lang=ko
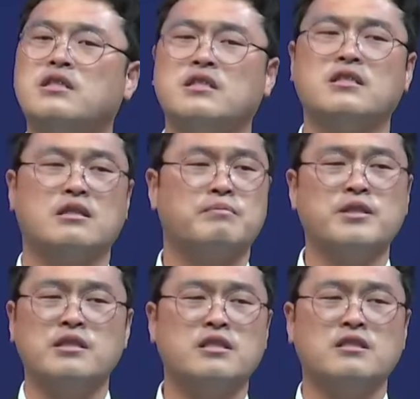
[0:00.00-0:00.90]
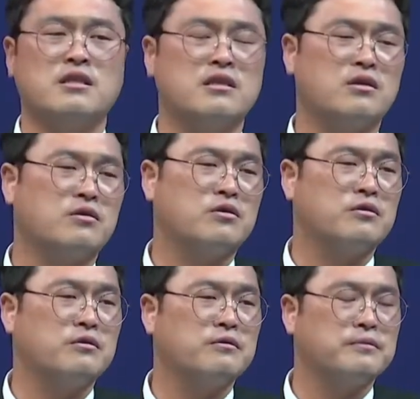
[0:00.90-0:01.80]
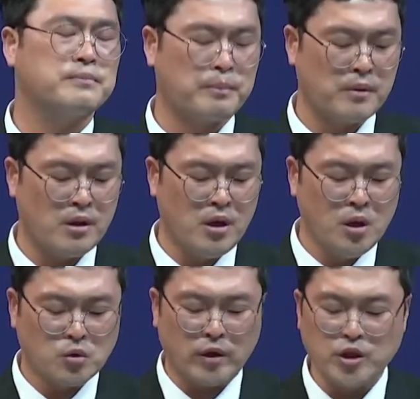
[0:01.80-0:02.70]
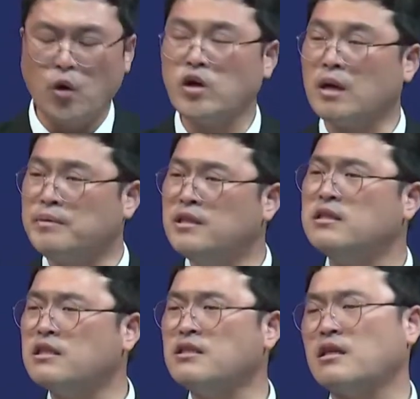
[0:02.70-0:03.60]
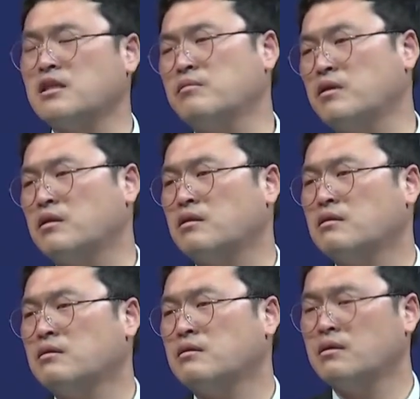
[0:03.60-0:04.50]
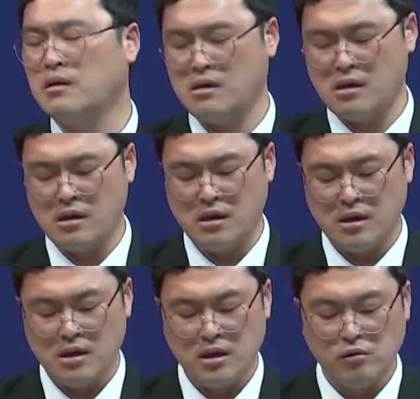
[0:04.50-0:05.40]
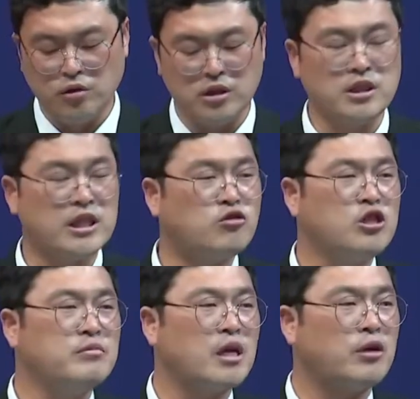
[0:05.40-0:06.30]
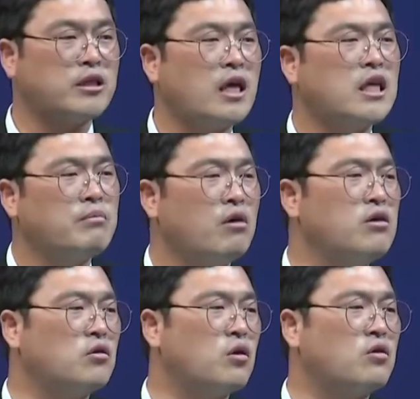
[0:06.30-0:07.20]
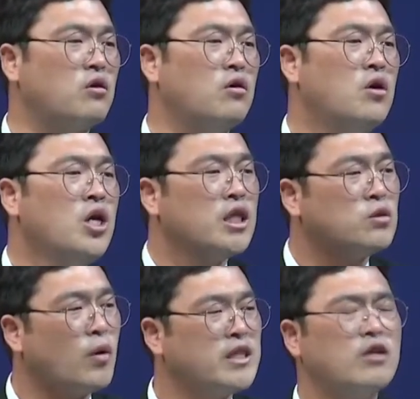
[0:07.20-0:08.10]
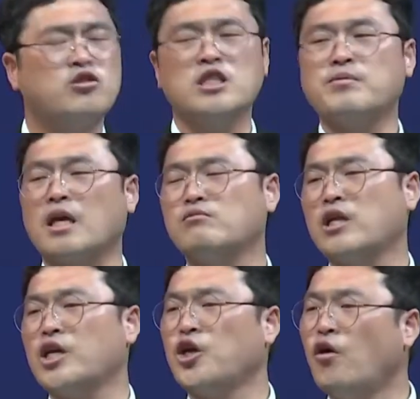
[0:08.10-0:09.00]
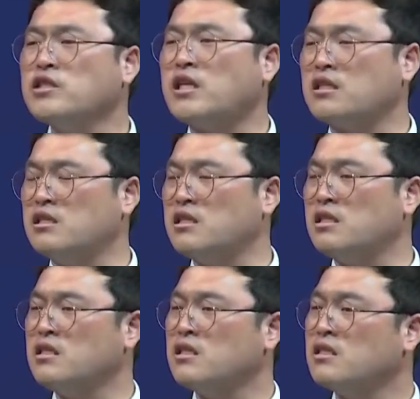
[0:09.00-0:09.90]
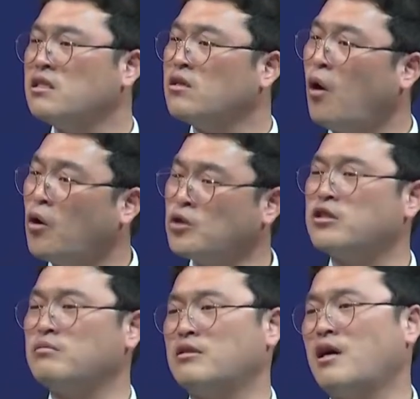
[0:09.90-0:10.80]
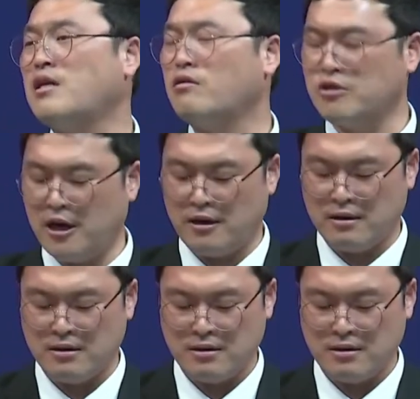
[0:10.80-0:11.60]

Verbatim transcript: 진자 빛을 진자들이거든요. 또한 영혼의 빛을 진자들입니다. 우리는 예수님 때문에 새 생명을 얻었고 또한 예수님 때문에 영생을 얻었습니다. 할렐루야.